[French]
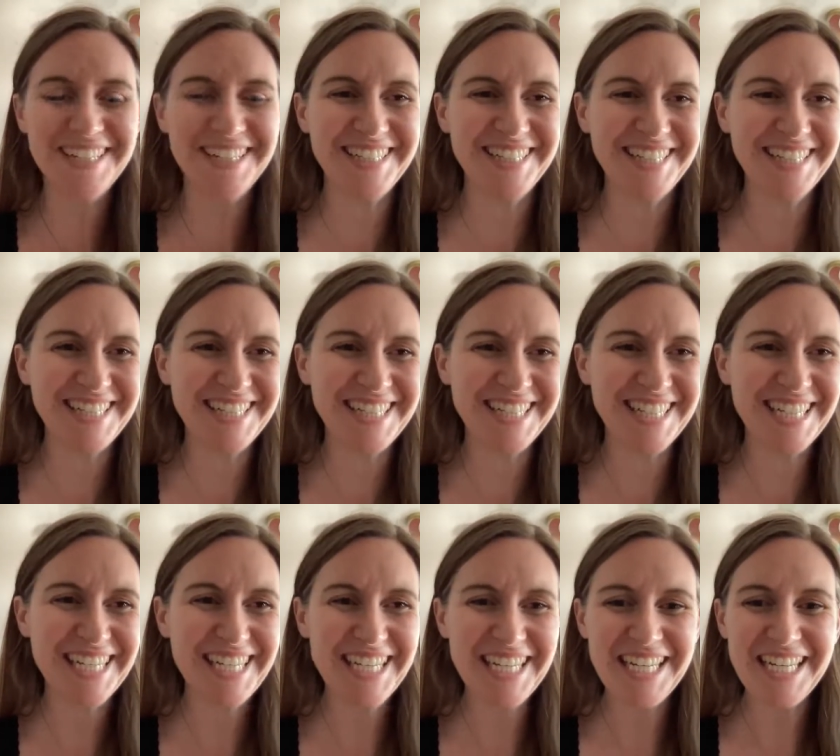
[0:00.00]

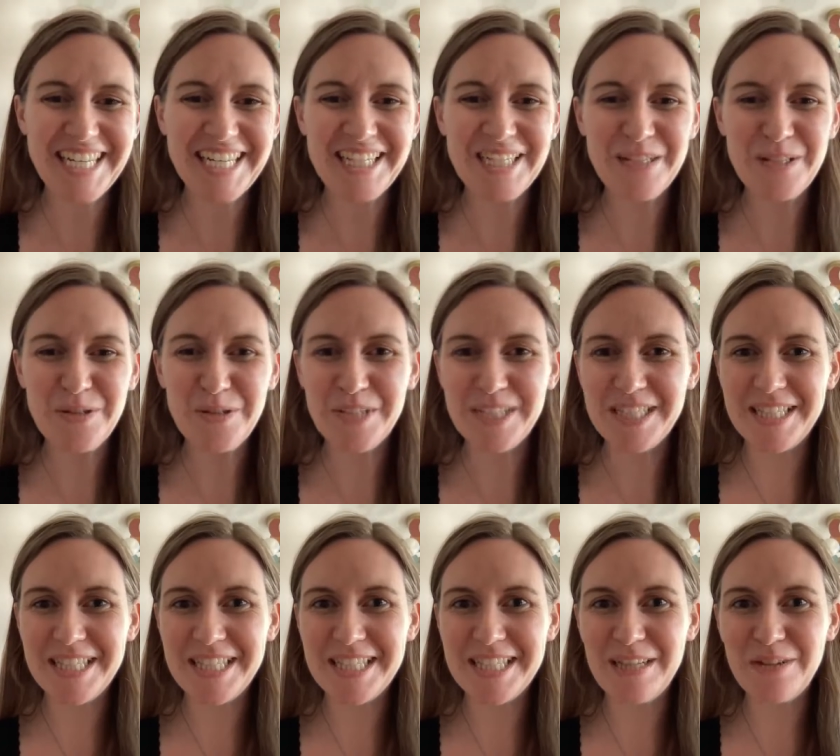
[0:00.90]
Parce que
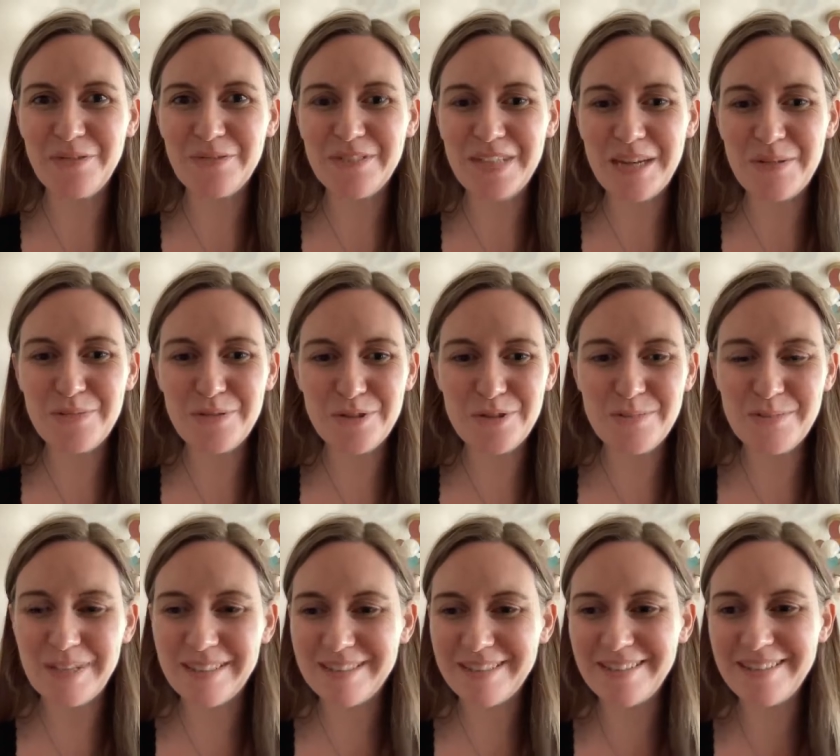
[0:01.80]
j'étais chez l'ophtalmo ce
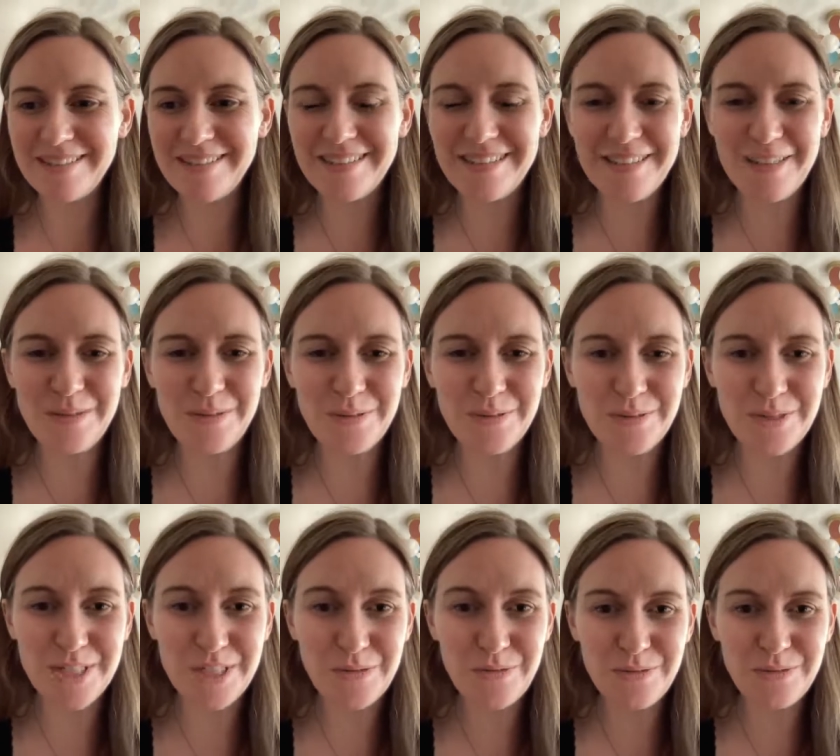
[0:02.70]
matin et que
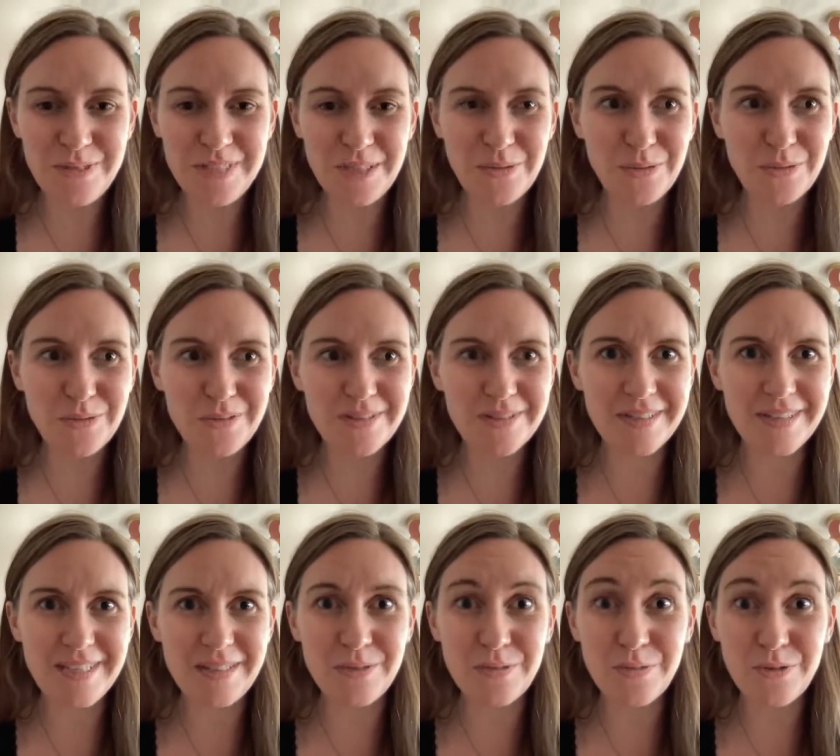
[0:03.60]
j'ai eu des gouttes
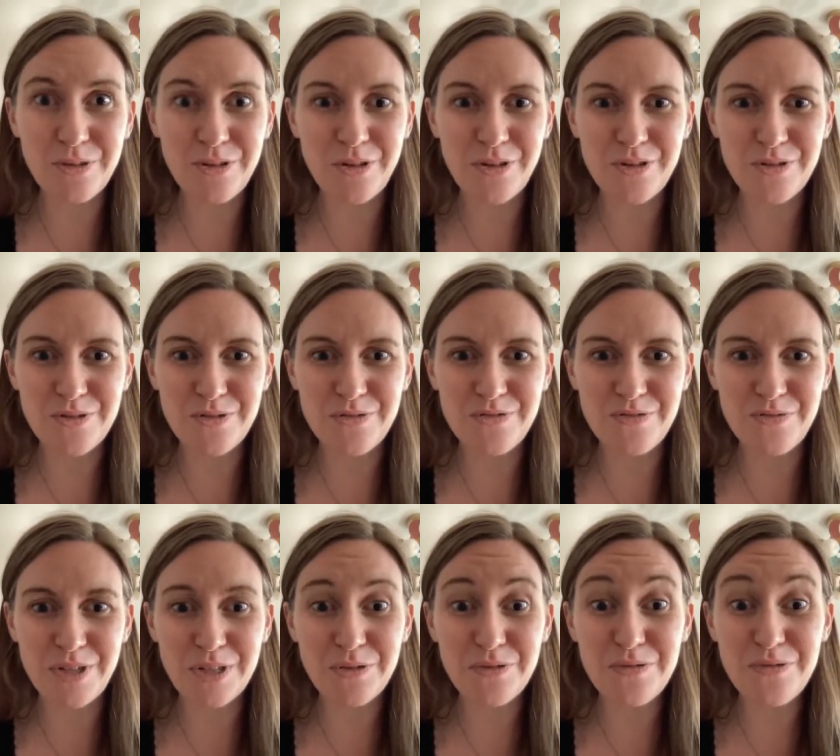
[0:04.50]
et donc euh, je
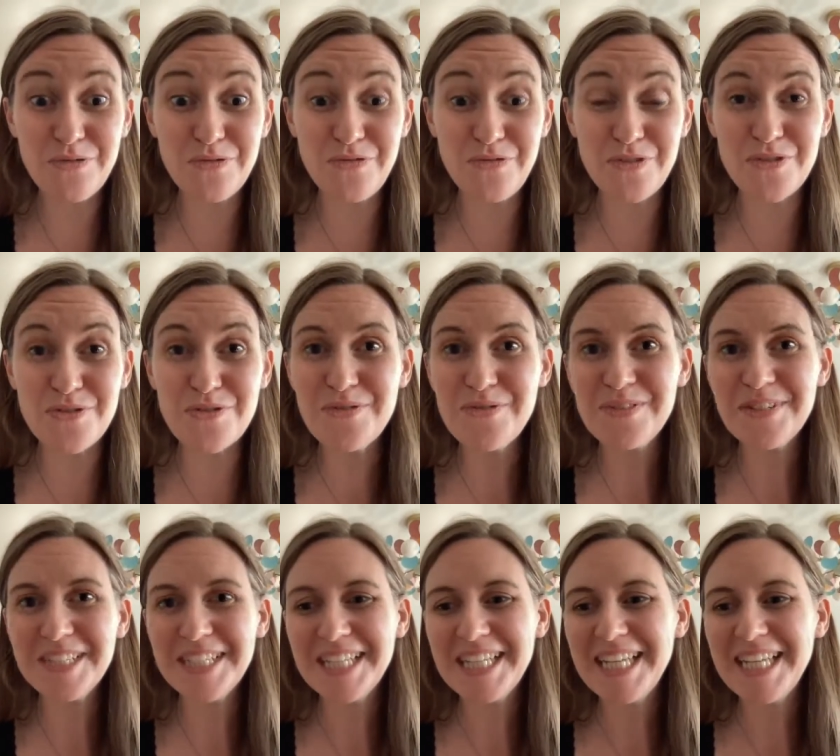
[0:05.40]
vois tout flou.
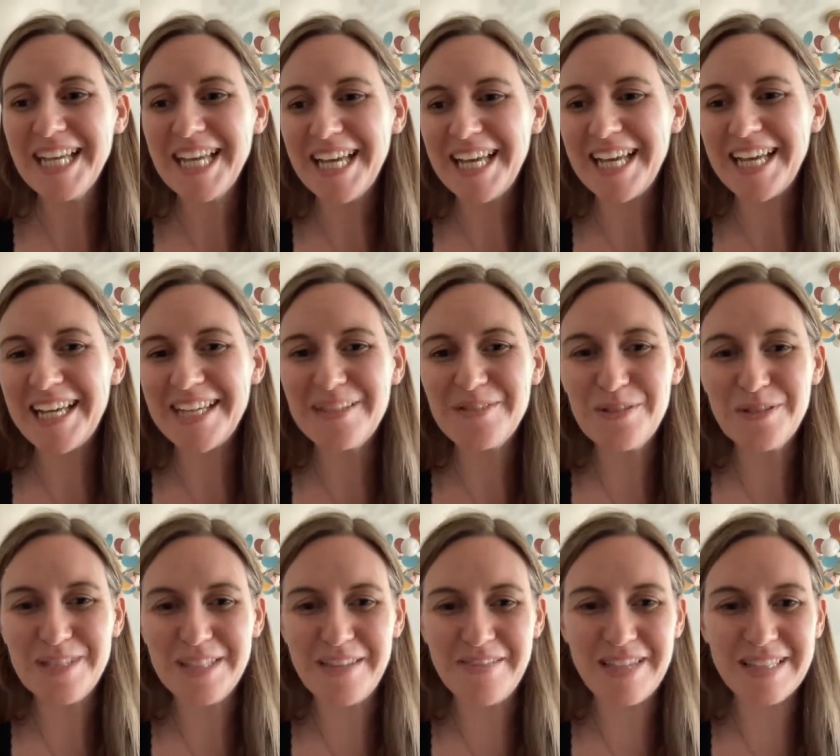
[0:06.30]
Euh, donc
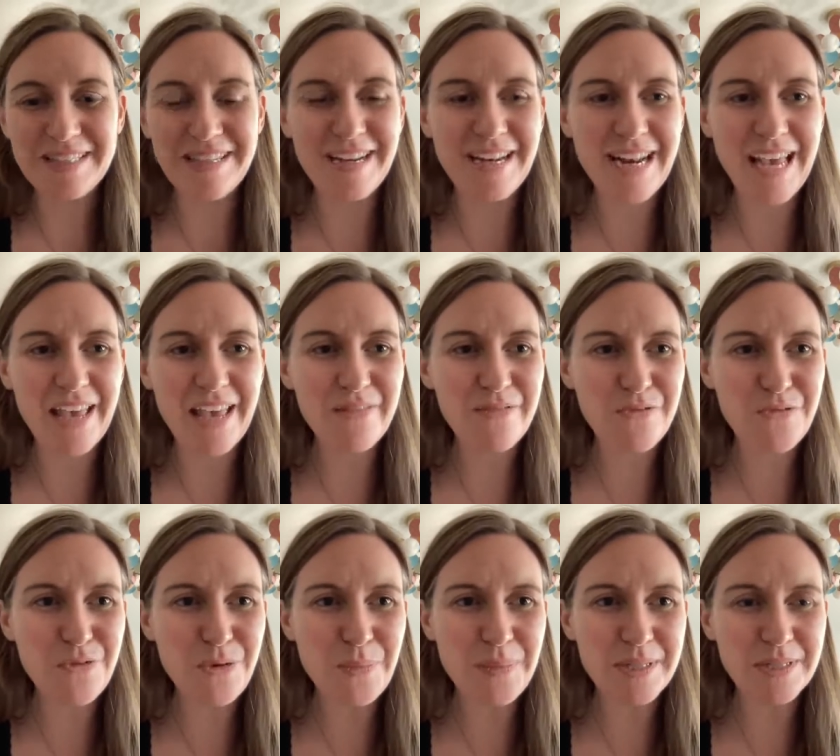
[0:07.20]
ça va être un live
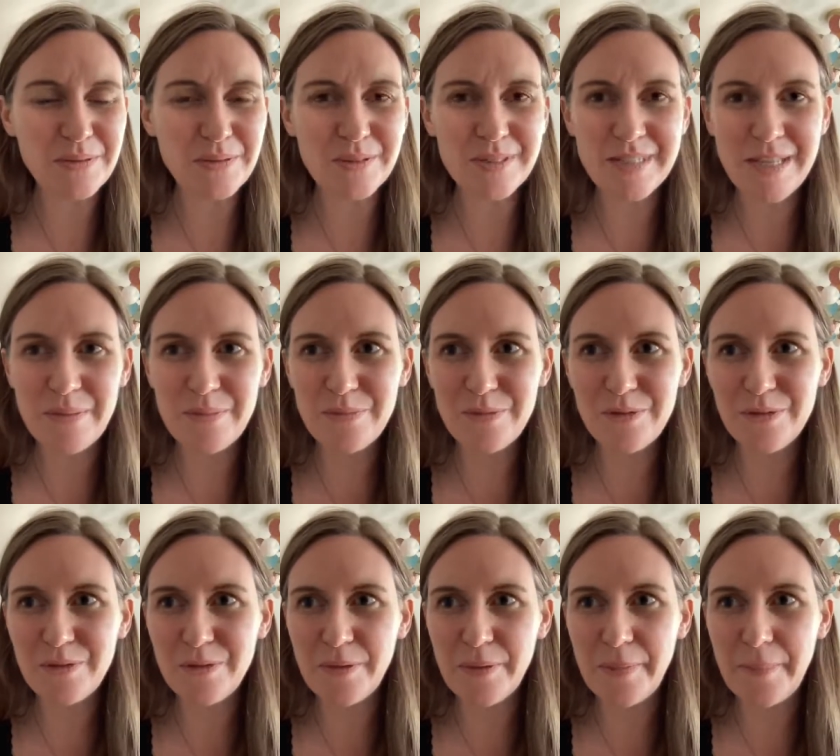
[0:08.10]
court parce que ça
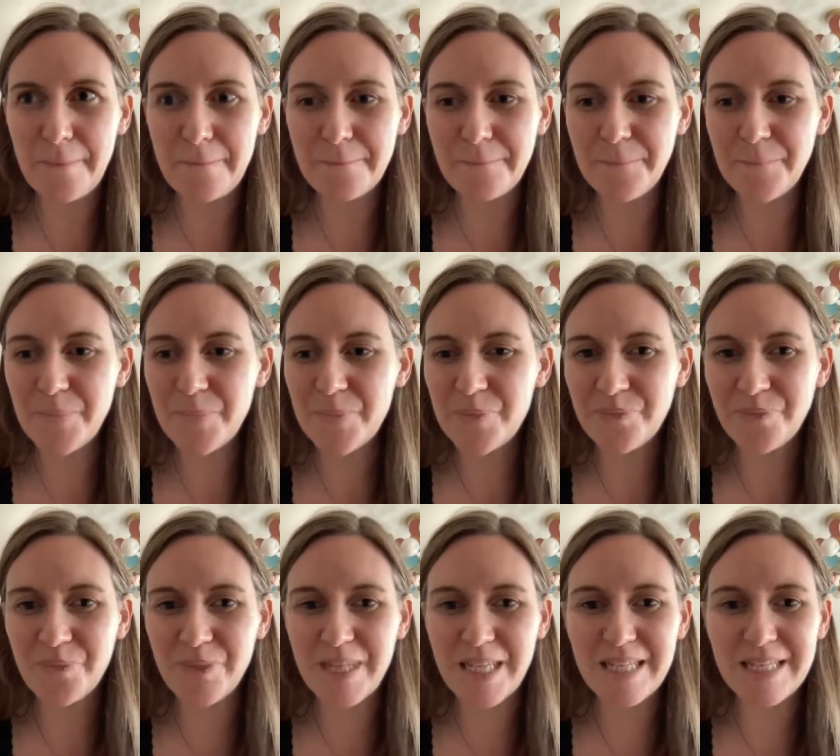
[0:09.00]
me,
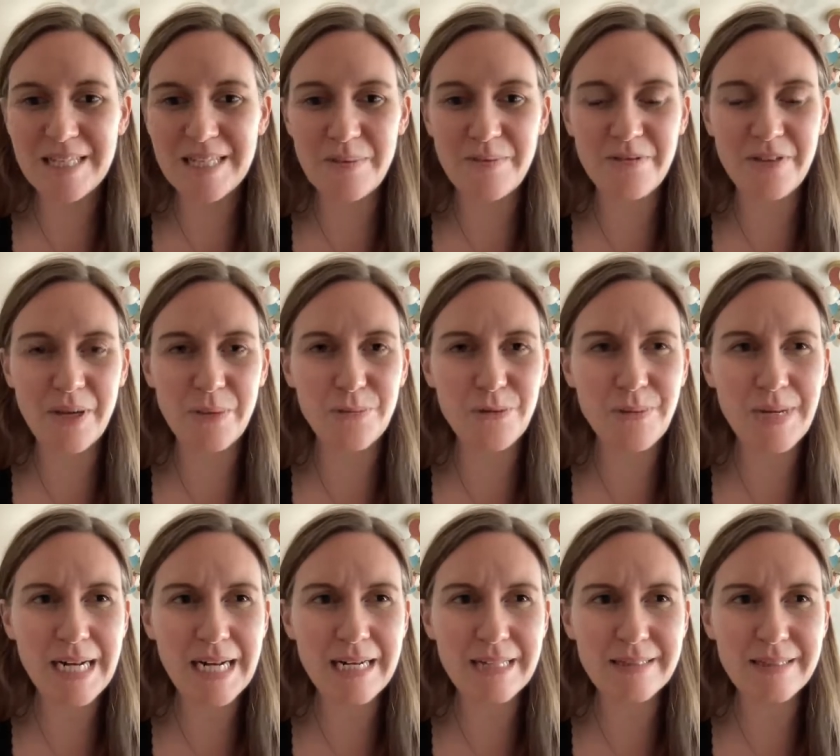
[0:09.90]
ça me fait un peu mal
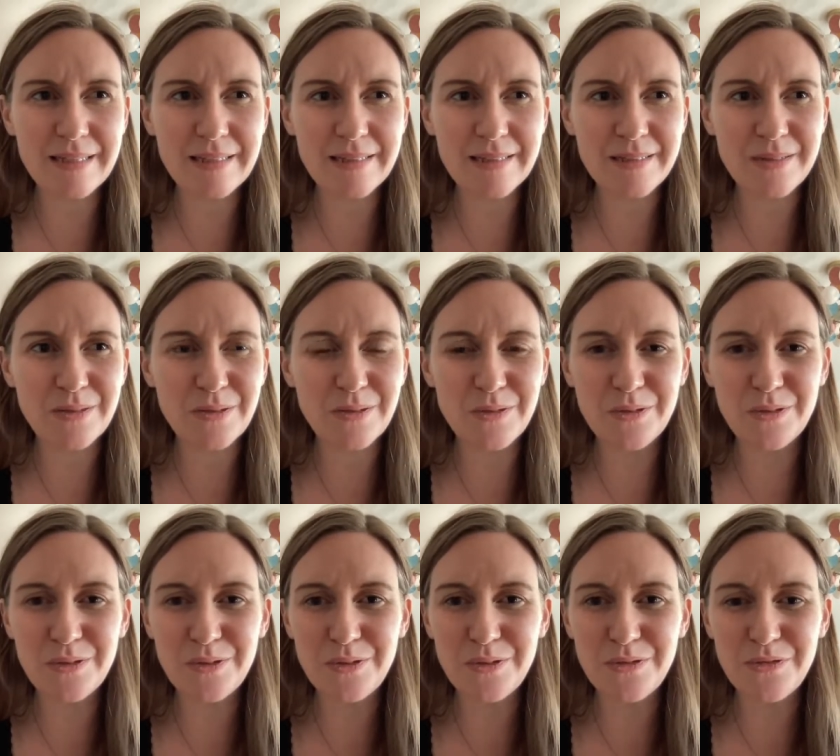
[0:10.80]
à la tête
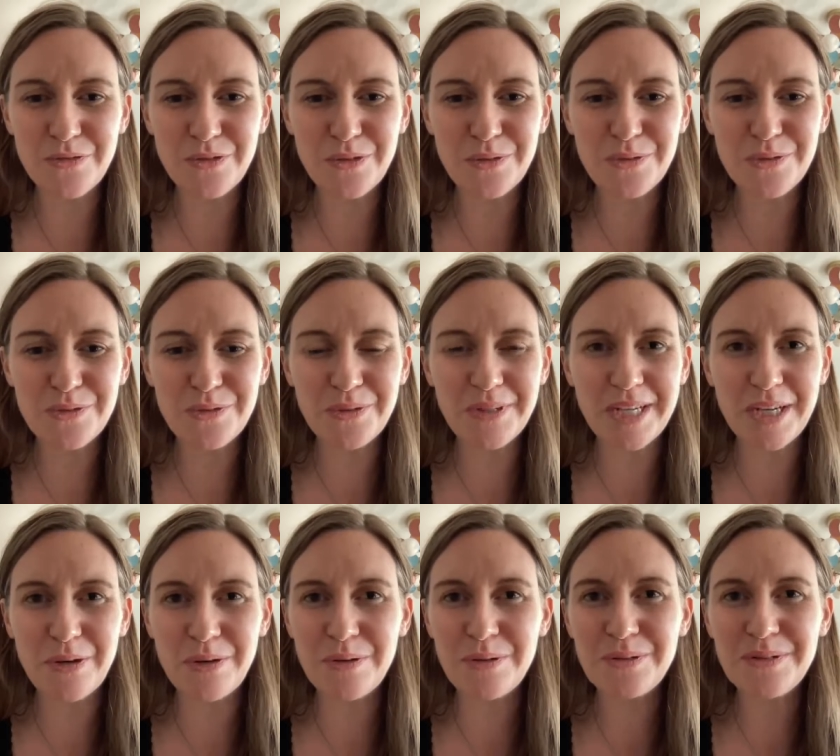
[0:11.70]
de, focus sur
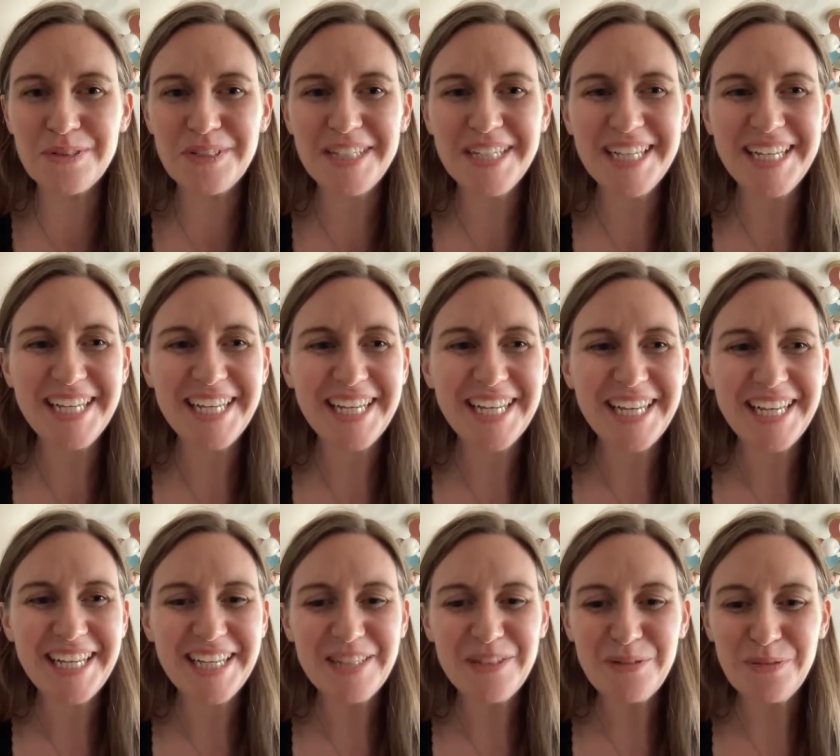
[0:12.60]
l'écran.
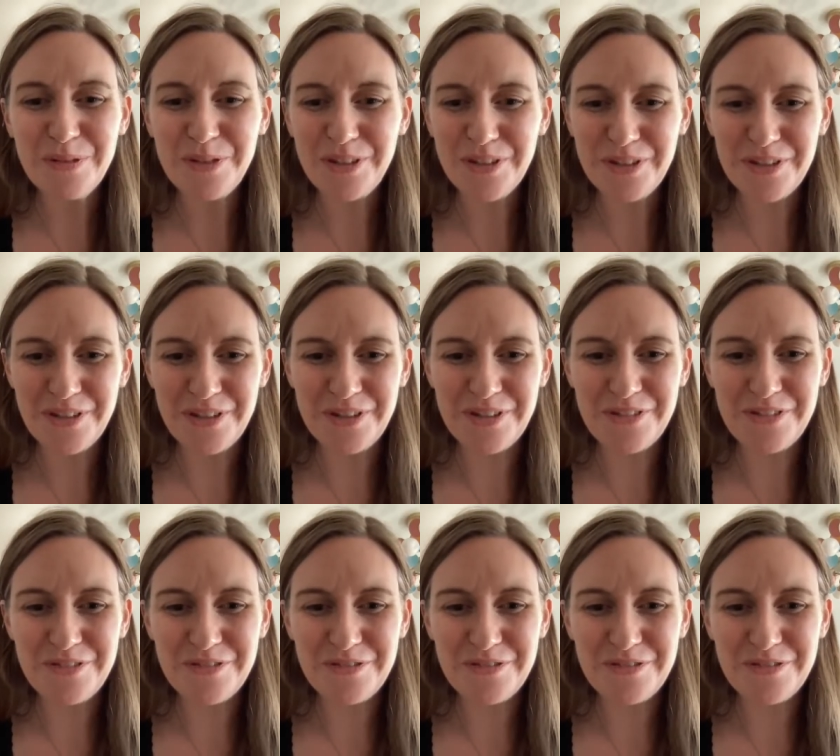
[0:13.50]
Donc euh,